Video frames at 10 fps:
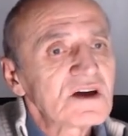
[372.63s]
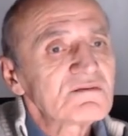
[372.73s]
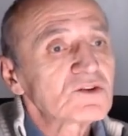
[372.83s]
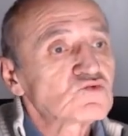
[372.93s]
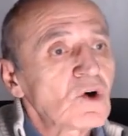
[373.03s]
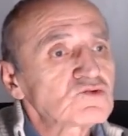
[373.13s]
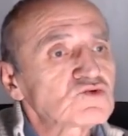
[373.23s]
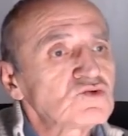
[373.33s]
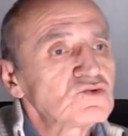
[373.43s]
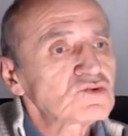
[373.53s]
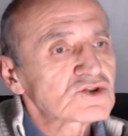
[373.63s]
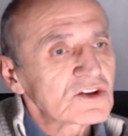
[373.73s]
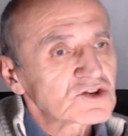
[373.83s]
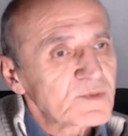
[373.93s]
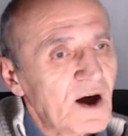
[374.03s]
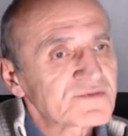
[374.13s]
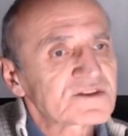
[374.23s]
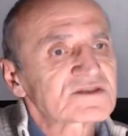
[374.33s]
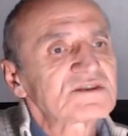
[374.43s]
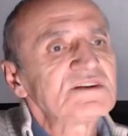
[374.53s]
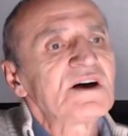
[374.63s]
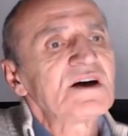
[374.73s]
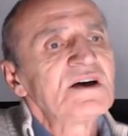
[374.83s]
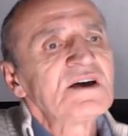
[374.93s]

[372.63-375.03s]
ve dört günlük çalışma haftasıyla